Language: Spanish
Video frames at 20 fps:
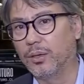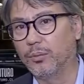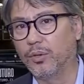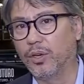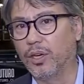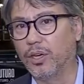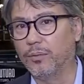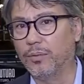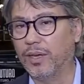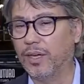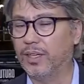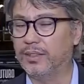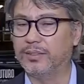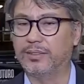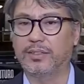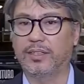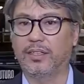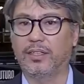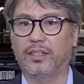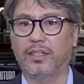que mueve
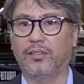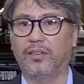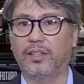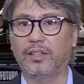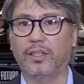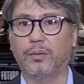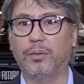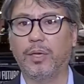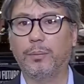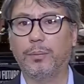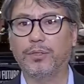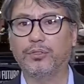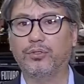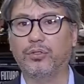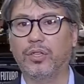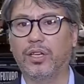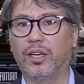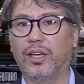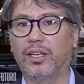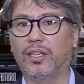más eh, de 20.000
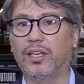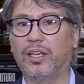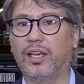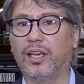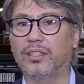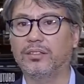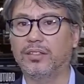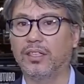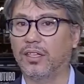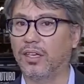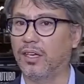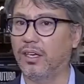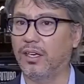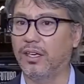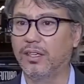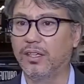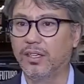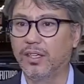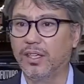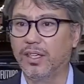personas al día, así
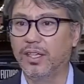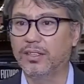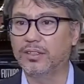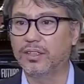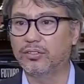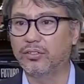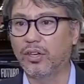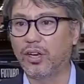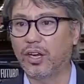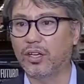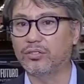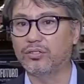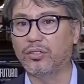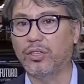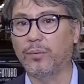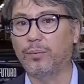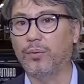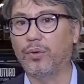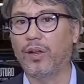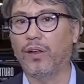que esas son las
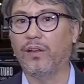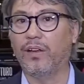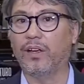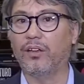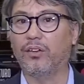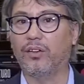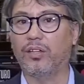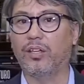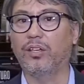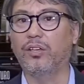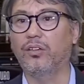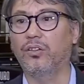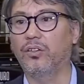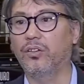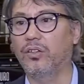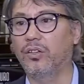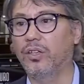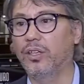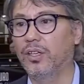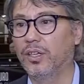razones por haber
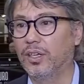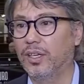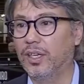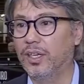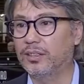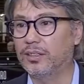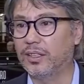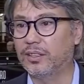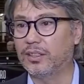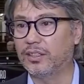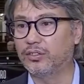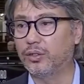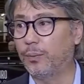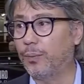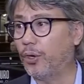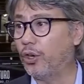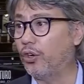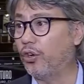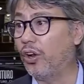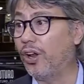escogido esta
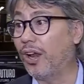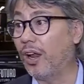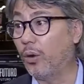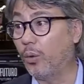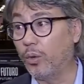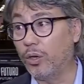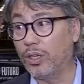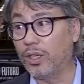estación, pero no es la